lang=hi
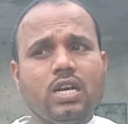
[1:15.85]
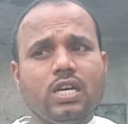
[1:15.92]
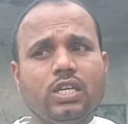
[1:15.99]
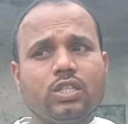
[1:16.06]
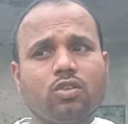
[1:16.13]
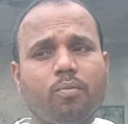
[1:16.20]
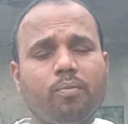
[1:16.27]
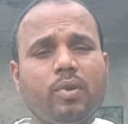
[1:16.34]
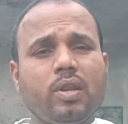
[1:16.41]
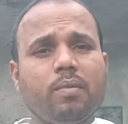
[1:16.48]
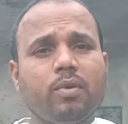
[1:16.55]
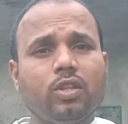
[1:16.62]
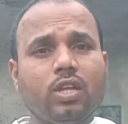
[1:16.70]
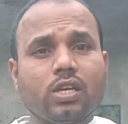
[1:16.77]
इस कंपनी
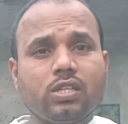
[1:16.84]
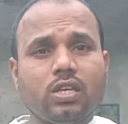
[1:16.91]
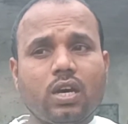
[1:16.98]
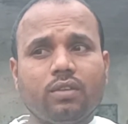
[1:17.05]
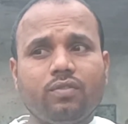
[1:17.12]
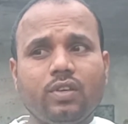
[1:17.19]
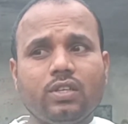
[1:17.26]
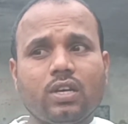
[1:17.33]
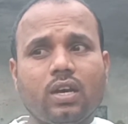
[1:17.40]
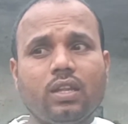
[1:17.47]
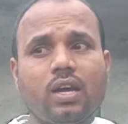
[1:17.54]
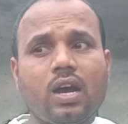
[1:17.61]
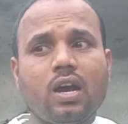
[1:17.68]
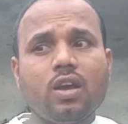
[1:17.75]
में दस हज़ार से
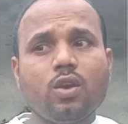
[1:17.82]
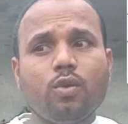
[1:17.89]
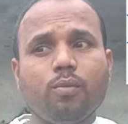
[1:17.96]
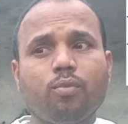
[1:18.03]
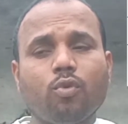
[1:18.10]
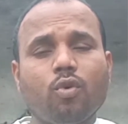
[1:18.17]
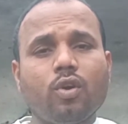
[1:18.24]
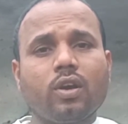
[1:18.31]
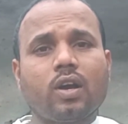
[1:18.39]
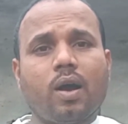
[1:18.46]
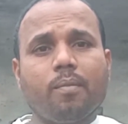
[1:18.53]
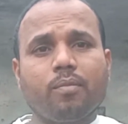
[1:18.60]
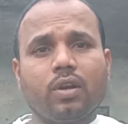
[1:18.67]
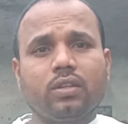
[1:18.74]
ज़्यादा एम्प्लॉय
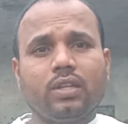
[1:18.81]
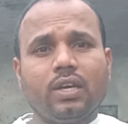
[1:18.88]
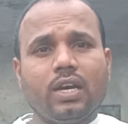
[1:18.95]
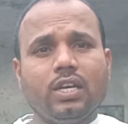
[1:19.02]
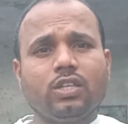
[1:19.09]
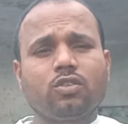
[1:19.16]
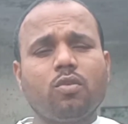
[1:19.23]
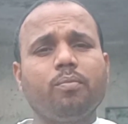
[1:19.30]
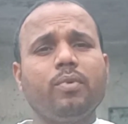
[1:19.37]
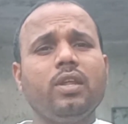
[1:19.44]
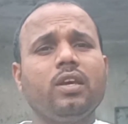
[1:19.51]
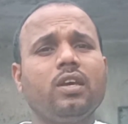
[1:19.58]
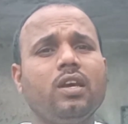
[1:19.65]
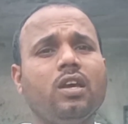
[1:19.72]
काम करते हैं इस कंपनी
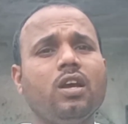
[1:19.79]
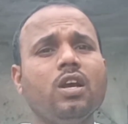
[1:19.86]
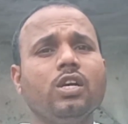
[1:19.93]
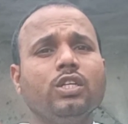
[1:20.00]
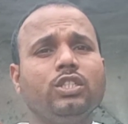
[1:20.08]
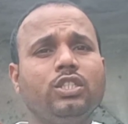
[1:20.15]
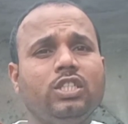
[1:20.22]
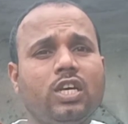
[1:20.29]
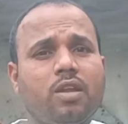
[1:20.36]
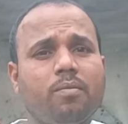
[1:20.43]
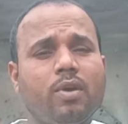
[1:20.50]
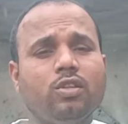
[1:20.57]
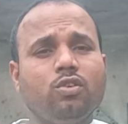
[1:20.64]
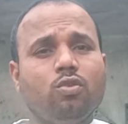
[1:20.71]
के
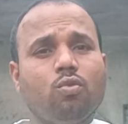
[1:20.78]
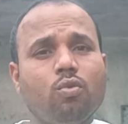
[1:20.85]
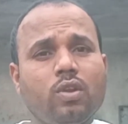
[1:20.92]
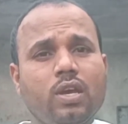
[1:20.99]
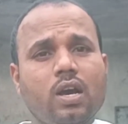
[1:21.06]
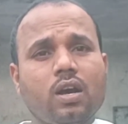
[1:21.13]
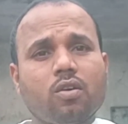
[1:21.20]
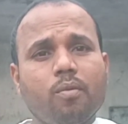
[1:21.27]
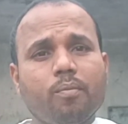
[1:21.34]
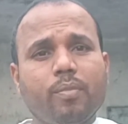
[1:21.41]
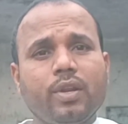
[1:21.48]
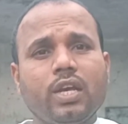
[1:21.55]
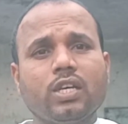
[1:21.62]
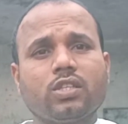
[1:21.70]
चेयरमैन जिन्होंने यह
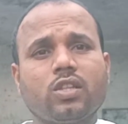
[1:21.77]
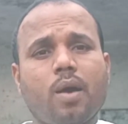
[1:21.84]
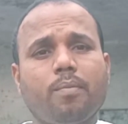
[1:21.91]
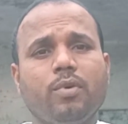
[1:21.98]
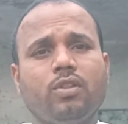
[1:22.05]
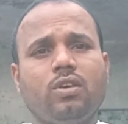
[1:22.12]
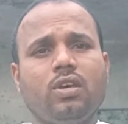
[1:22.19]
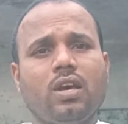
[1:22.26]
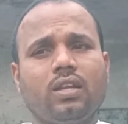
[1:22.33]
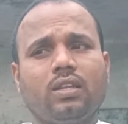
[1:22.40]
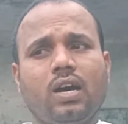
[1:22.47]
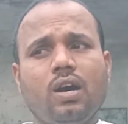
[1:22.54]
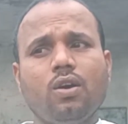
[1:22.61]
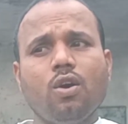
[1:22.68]
कंपनी स्थापित किया
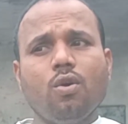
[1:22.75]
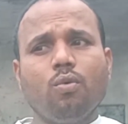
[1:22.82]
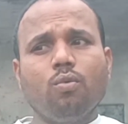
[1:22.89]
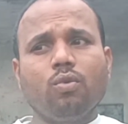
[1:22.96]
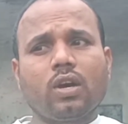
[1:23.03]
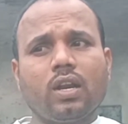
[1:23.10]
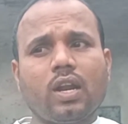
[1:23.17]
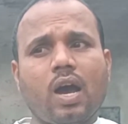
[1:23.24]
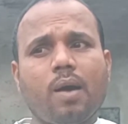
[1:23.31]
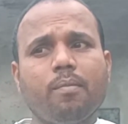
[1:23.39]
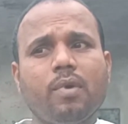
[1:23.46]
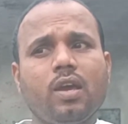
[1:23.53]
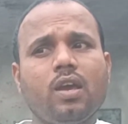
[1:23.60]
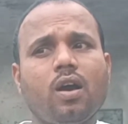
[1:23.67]
था उनका नाम
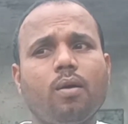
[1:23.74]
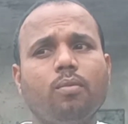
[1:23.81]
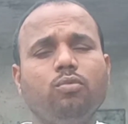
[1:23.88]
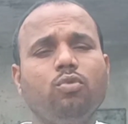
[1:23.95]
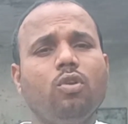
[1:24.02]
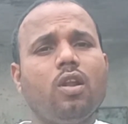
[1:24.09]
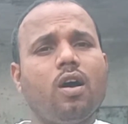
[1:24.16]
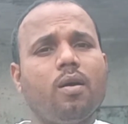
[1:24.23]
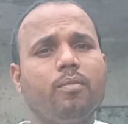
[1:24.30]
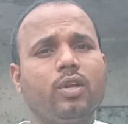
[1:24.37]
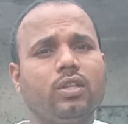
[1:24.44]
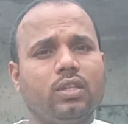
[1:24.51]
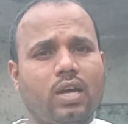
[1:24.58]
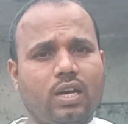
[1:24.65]
है अब्दुल
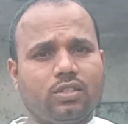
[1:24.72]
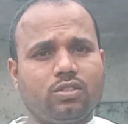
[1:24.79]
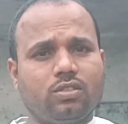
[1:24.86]
अहमद नास